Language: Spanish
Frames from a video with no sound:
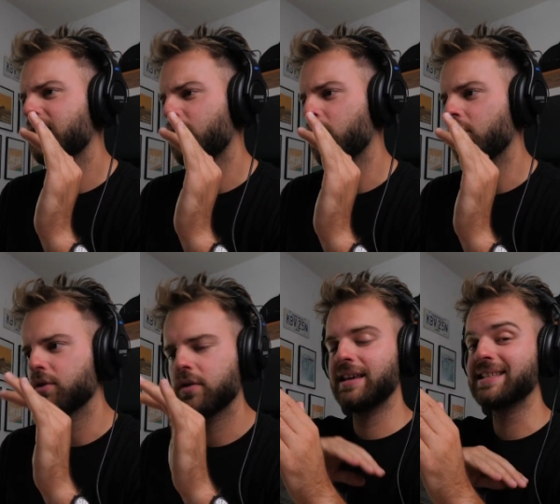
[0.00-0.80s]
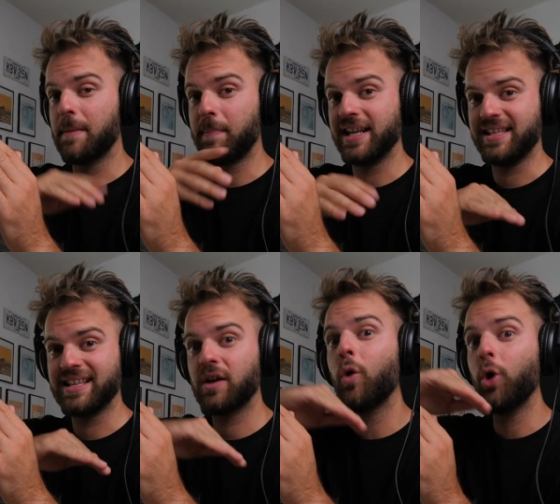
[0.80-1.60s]
rojos y se aprecia
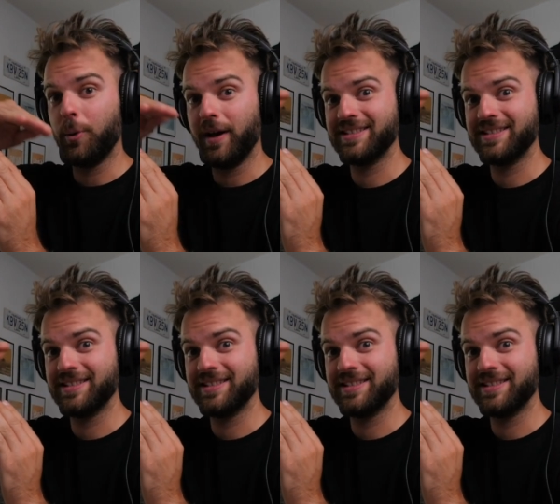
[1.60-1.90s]
esa curva.